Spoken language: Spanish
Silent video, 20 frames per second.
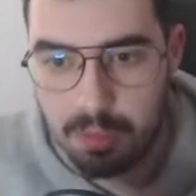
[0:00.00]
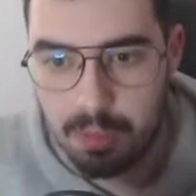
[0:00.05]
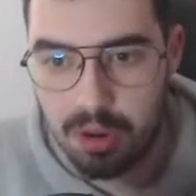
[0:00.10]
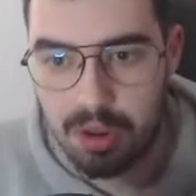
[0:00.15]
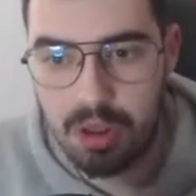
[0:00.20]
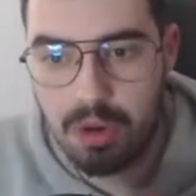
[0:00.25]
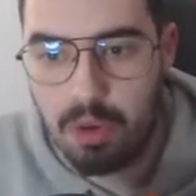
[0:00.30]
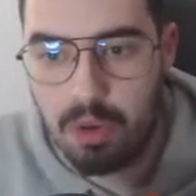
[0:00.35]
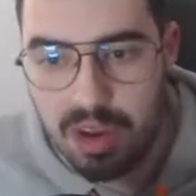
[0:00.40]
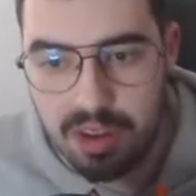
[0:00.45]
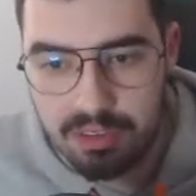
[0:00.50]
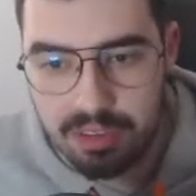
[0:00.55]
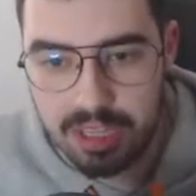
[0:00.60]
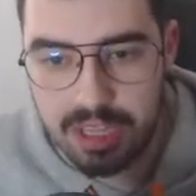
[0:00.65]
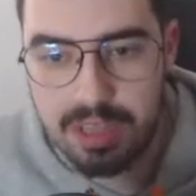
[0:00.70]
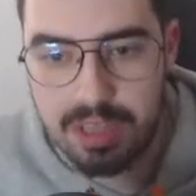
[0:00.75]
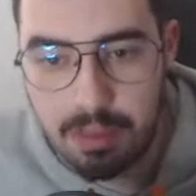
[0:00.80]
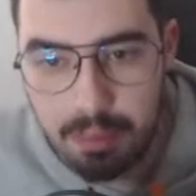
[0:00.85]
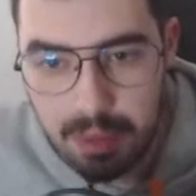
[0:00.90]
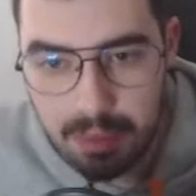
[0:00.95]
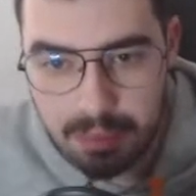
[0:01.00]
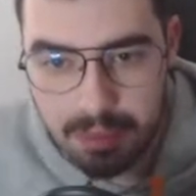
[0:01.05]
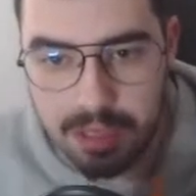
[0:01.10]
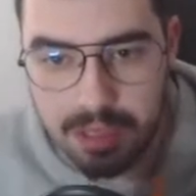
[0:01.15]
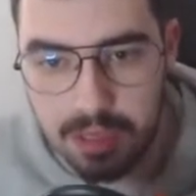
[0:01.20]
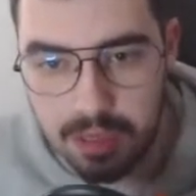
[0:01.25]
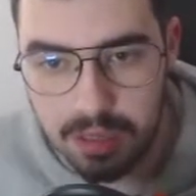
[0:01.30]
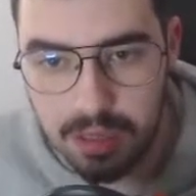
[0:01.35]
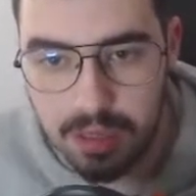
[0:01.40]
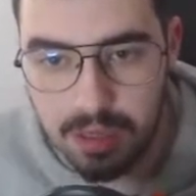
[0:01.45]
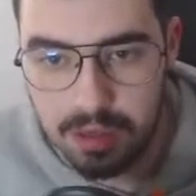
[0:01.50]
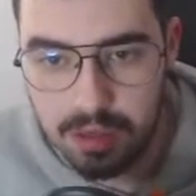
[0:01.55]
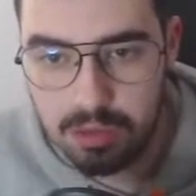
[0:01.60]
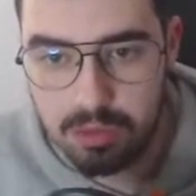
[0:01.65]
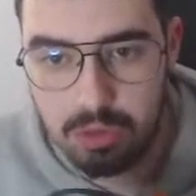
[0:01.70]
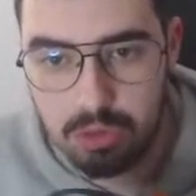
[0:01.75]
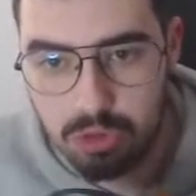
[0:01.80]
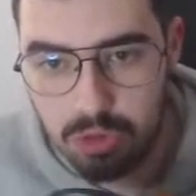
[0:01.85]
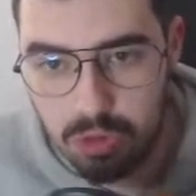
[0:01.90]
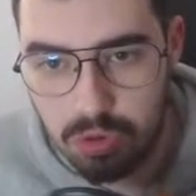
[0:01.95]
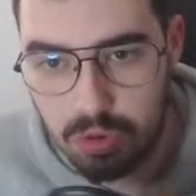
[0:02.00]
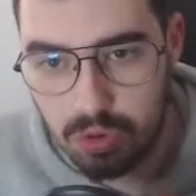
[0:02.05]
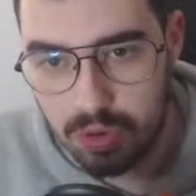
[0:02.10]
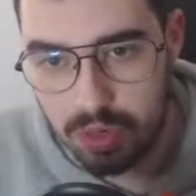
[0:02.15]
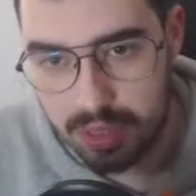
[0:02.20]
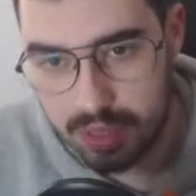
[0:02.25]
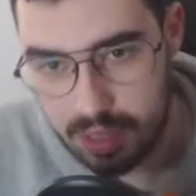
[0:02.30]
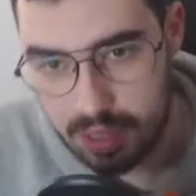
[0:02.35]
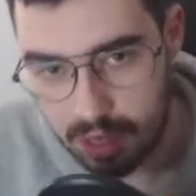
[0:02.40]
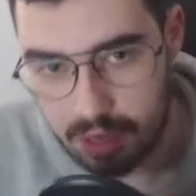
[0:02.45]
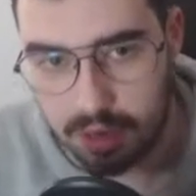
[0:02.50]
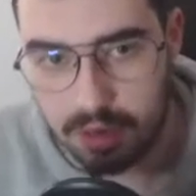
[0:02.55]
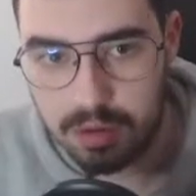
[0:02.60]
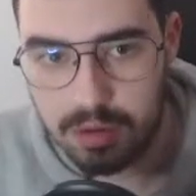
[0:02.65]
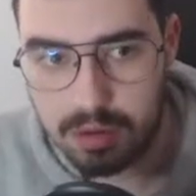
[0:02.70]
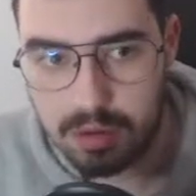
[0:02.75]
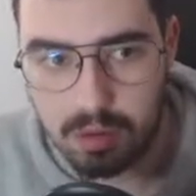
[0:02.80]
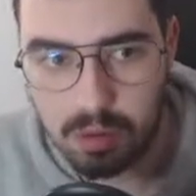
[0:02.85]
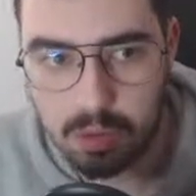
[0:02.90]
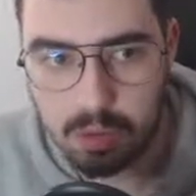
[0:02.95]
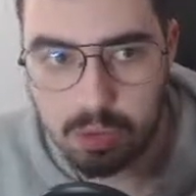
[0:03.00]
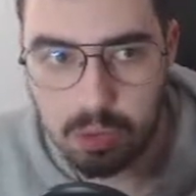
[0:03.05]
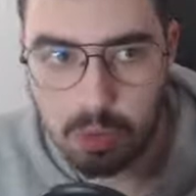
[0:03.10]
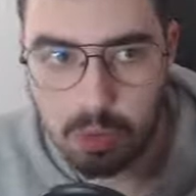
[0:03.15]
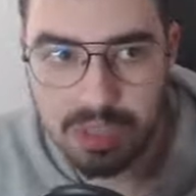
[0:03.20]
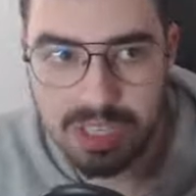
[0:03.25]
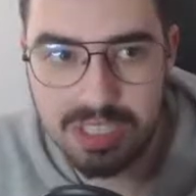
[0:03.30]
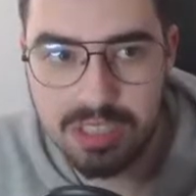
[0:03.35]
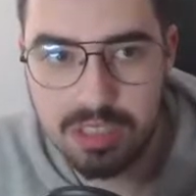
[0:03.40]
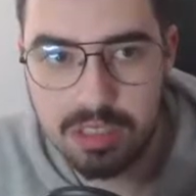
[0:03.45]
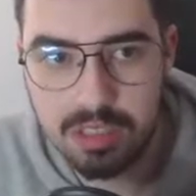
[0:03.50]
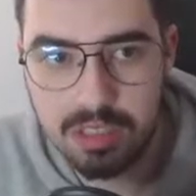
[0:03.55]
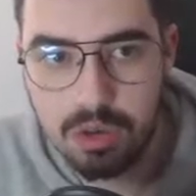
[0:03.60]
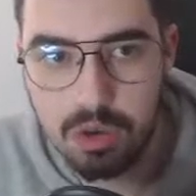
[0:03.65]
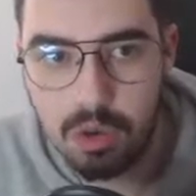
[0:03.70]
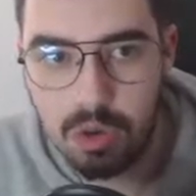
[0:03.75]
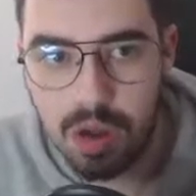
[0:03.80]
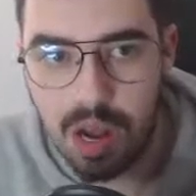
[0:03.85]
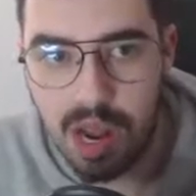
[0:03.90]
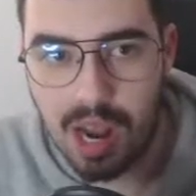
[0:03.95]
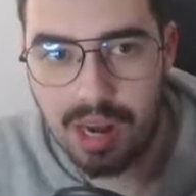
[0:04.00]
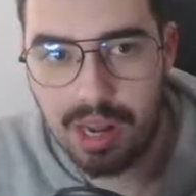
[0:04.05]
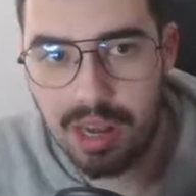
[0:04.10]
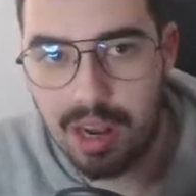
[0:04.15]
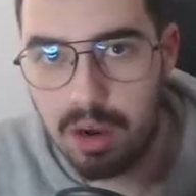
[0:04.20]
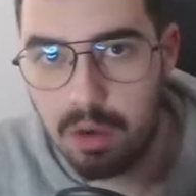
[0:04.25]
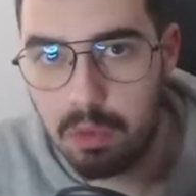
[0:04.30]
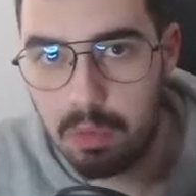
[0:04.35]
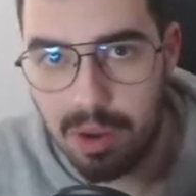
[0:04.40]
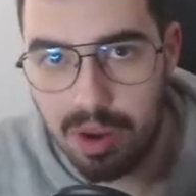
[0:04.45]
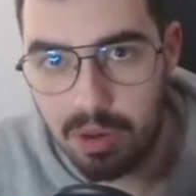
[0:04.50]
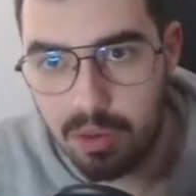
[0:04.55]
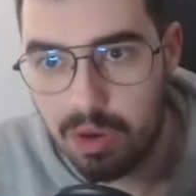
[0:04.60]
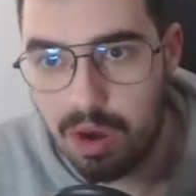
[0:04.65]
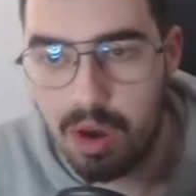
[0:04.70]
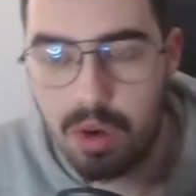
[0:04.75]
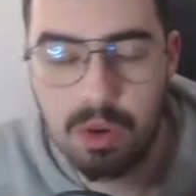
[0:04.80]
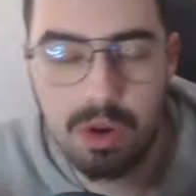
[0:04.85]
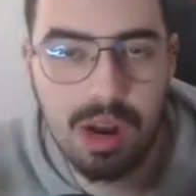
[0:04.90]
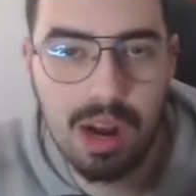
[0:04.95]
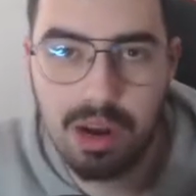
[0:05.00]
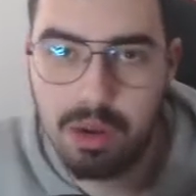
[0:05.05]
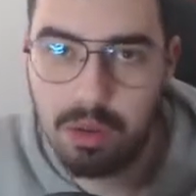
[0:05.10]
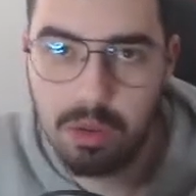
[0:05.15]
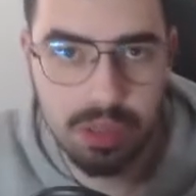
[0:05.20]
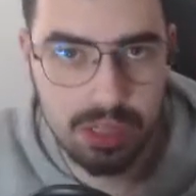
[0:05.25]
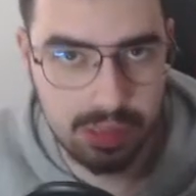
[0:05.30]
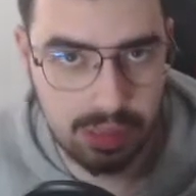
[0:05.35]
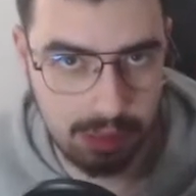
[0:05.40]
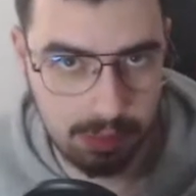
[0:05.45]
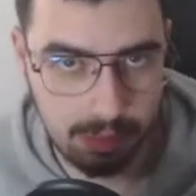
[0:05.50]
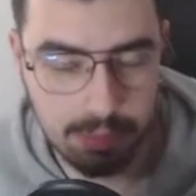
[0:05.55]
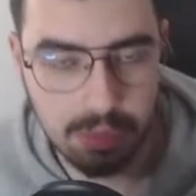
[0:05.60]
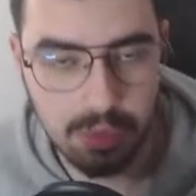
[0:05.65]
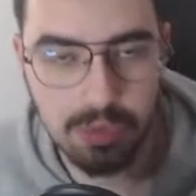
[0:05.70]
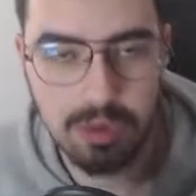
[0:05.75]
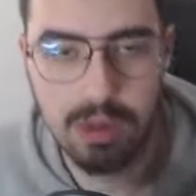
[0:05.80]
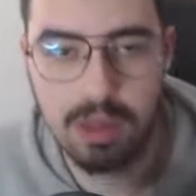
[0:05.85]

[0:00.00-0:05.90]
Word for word: porque los NFTs te permiten no solo conectar con tu audiencia, sino agregar un valor a lo largo del tiempo.